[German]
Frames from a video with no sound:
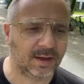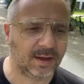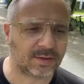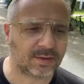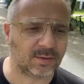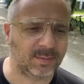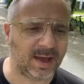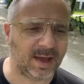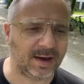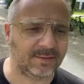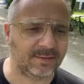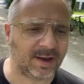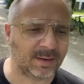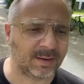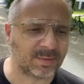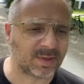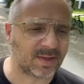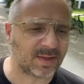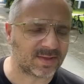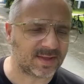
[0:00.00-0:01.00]
So mehr oder weniger
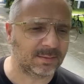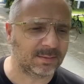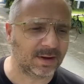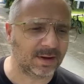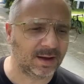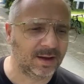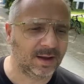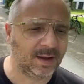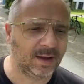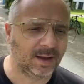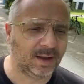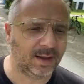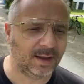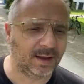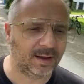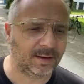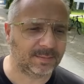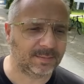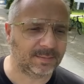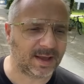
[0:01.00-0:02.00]
haben sie sich selber
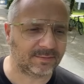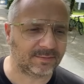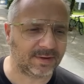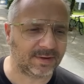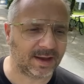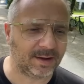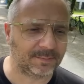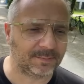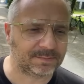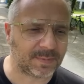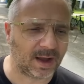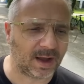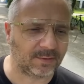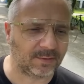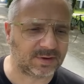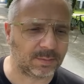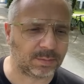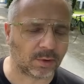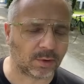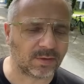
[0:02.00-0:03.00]
äh, mehr oder weniger auf
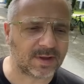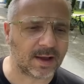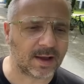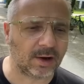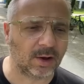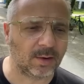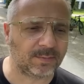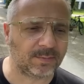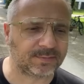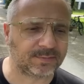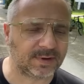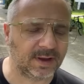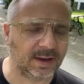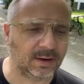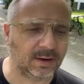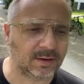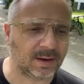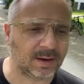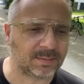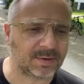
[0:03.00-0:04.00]
die Brust geklopft äh,
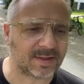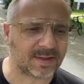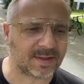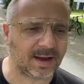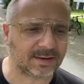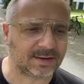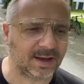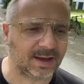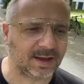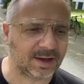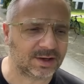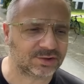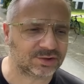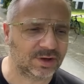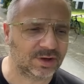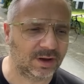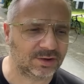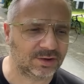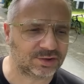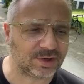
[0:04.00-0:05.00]
und haben gesagt, ja,
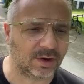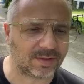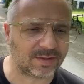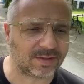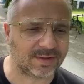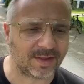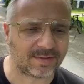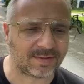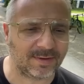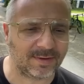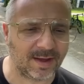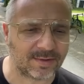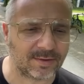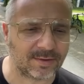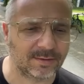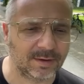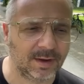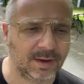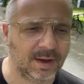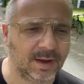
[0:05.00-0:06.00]
äh, schaut, das,
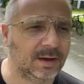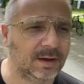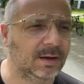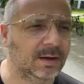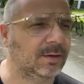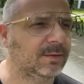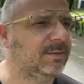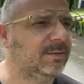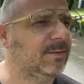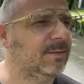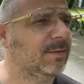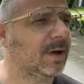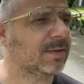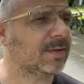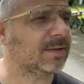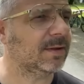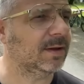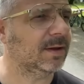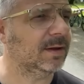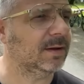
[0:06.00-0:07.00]
also irgendwie
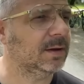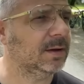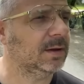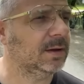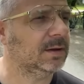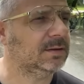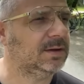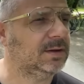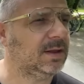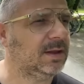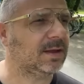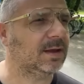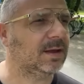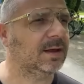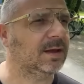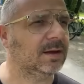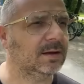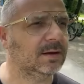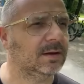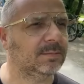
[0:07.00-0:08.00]
was, äh,
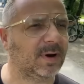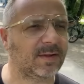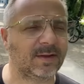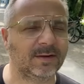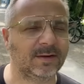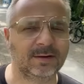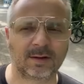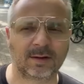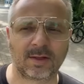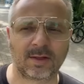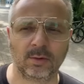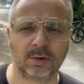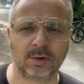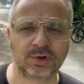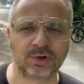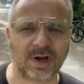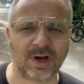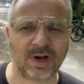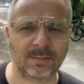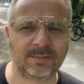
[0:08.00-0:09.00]
diese Präsentation
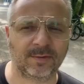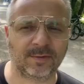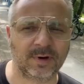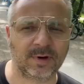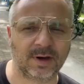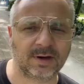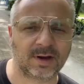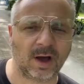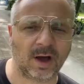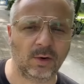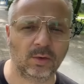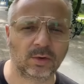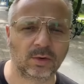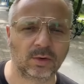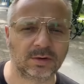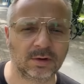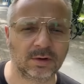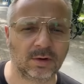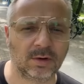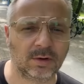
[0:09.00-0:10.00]
stammt von den
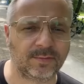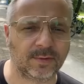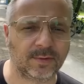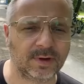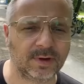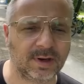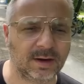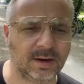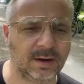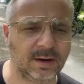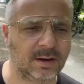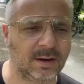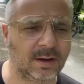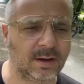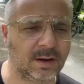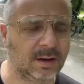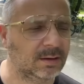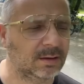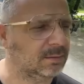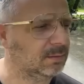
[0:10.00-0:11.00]
Chaoten und von den
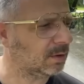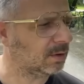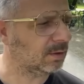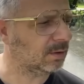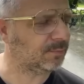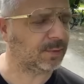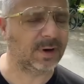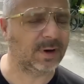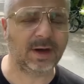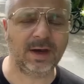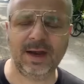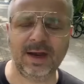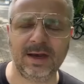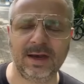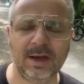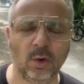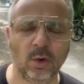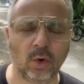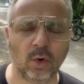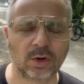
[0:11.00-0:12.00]
oder von den
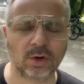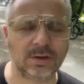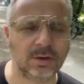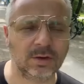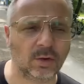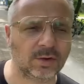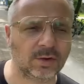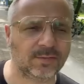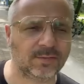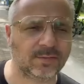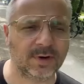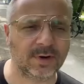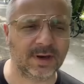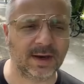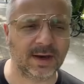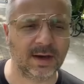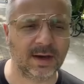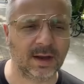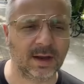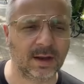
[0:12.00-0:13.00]
Idioten und von
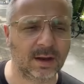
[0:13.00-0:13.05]
den